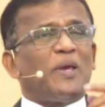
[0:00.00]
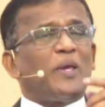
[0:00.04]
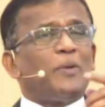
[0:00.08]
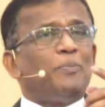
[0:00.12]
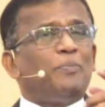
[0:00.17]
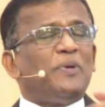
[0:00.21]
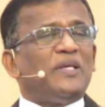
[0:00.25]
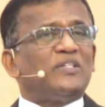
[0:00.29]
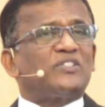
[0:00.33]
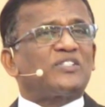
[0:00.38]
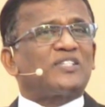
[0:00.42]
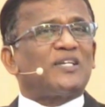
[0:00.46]

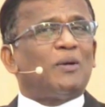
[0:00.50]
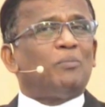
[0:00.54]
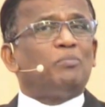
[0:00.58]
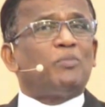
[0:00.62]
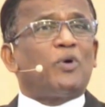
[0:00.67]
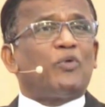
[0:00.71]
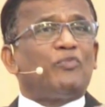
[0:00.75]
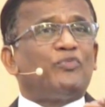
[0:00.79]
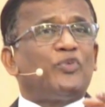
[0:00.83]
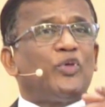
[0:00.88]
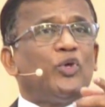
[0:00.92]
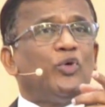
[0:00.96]
மேபி சம்
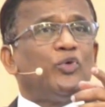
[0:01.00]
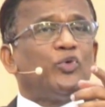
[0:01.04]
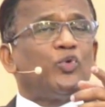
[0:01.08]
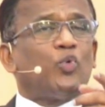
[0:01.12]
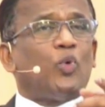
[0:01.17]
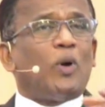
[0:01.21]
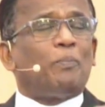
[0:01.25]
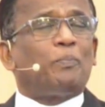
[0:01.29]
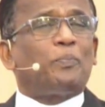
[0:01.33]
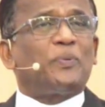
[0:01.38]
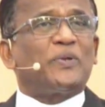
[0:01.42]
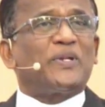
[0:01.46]
ஆஃப் யூ யூ
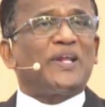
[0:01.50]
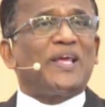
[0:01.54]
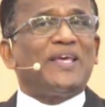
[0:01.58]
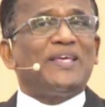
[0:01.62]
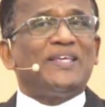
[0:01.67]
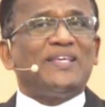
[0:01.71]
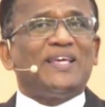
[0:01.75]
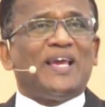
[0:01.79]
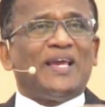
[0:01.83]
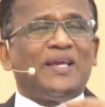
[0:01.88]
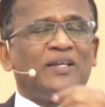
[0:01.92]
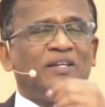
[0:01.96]
ஆர்
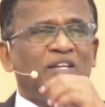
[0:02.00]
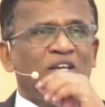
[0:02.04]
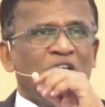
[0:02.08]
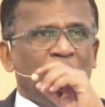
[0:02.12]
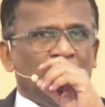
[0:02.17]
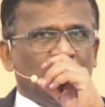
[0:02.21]
ப்ரேயிங்